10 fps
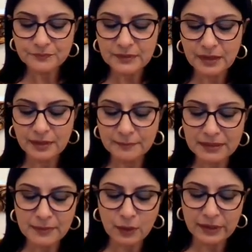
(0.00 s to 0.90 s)

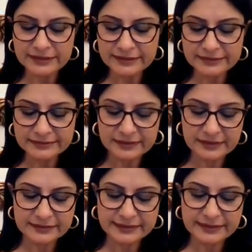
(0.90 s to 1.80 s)
من مواليد
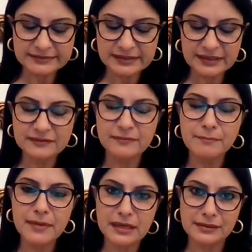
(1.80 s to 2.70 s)
3 ل
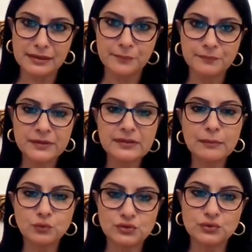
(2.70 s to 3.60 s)
8
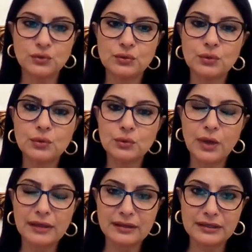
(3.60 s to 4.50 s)
تموز يوليو كونوا
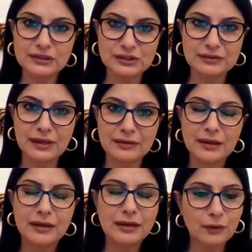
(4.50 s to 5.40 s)
حذرين جدا
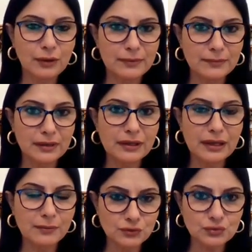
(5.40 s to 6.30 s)
كوكب
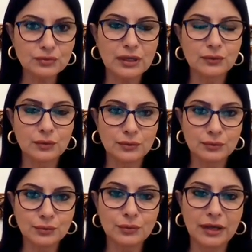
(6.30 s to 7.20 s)
المريخ موجود عندكم
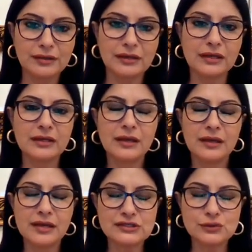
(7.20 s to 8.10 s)
كونوا حذرين
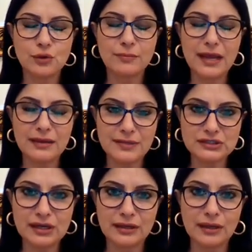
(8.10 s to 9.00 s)
يجلب
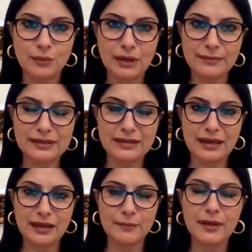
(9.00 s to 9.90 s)
المشاكل
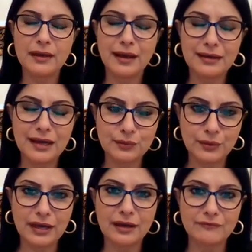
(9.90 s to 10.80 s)
والمتاعب على
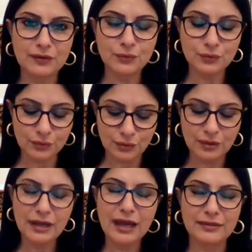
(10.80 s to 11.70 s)
انواعها فكونوا
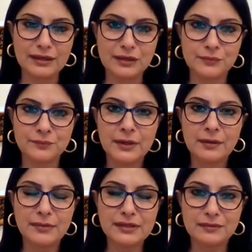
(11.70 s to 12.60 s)
حذرين
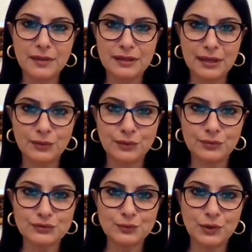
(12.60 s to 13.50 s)
بدي اتمنى لكم
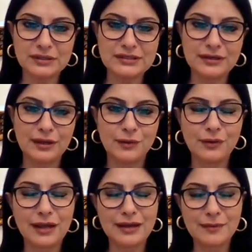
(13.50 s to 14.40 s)
اسبوع كثير حلو
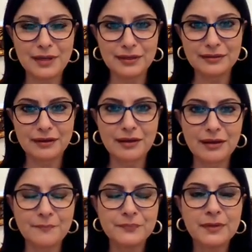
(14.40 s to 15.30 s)
على امل
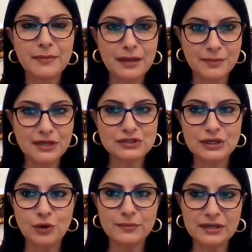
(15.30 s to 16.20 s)
اللقاء بالابراج
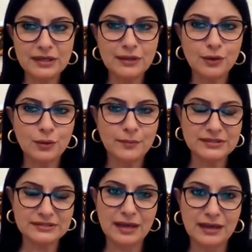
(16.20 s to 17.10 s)
اليومي كل يوم
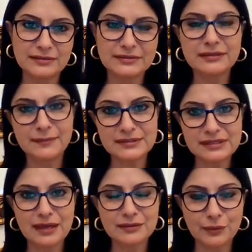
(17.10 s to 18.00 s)
الساعه 6
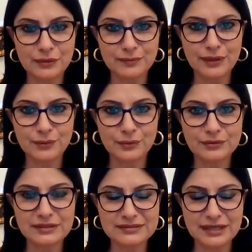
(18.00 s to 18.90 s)
مساء توقيت
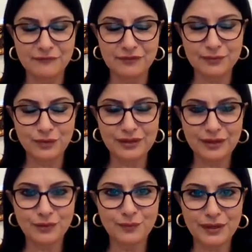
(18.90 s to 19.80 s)
بيروت الصيفي
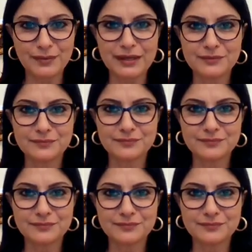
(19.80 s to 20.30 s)
بودعكم باي باي